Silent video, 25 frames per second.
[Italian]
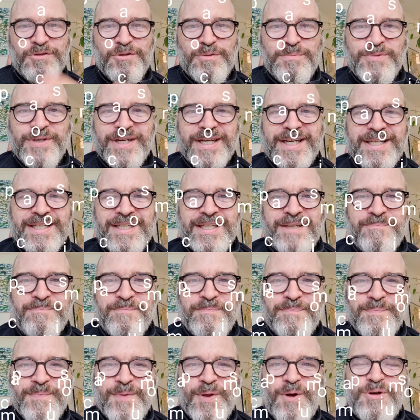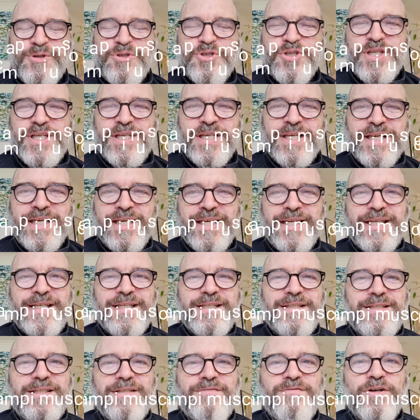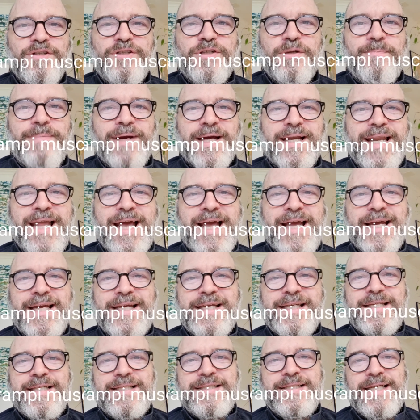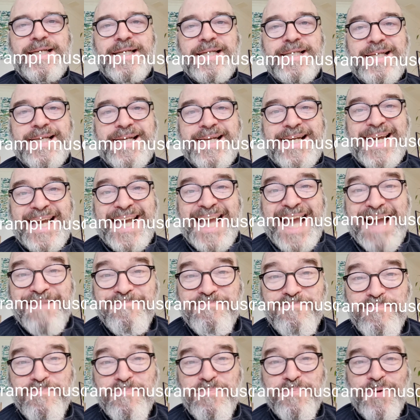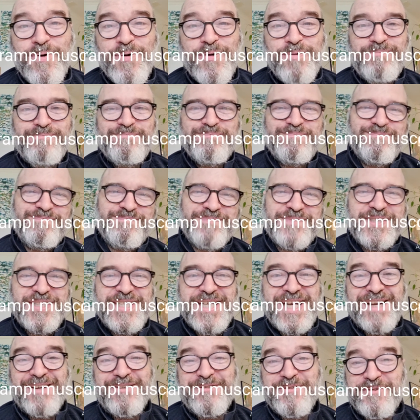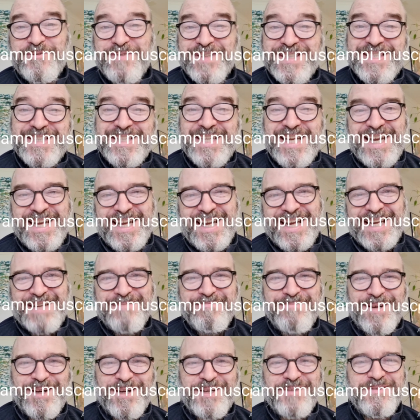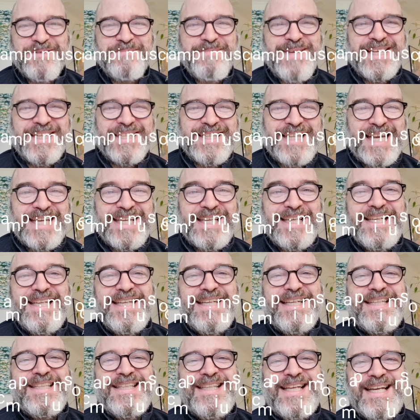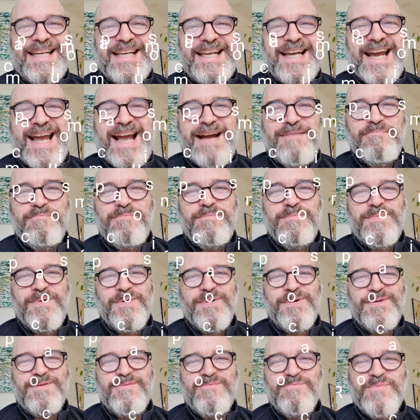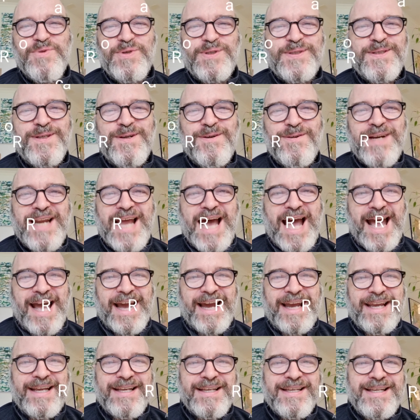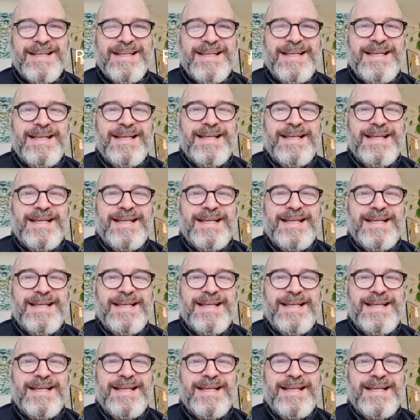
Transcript: Ciao Dunnurecchi, oggi ti voglio parlare del crampo, già con questa R però va bene dai, del crampo muscolare